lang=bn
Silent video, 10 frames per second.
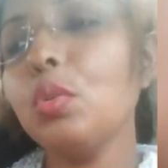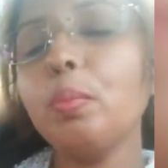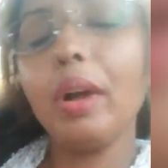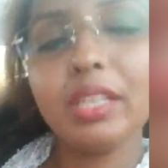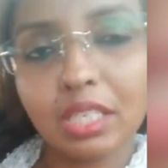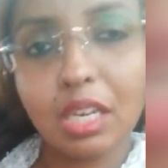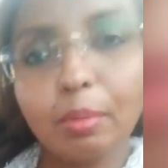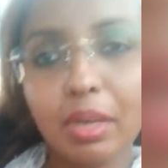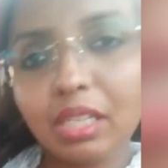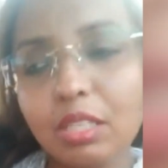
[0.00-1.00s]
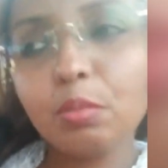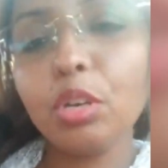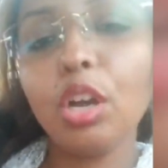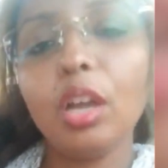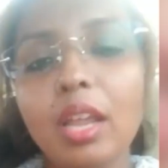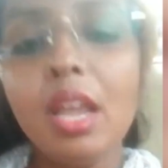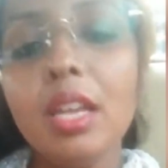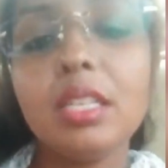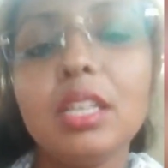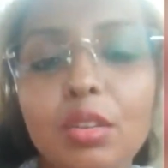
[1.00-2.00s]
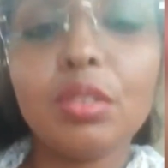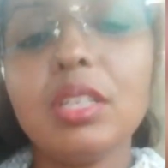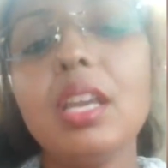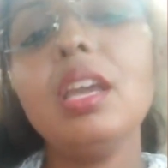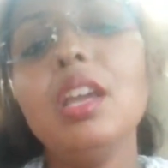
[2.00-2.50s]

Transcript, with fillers: উপায় যেটা আমার কাছে মনে হয় সেটা হচ্ছে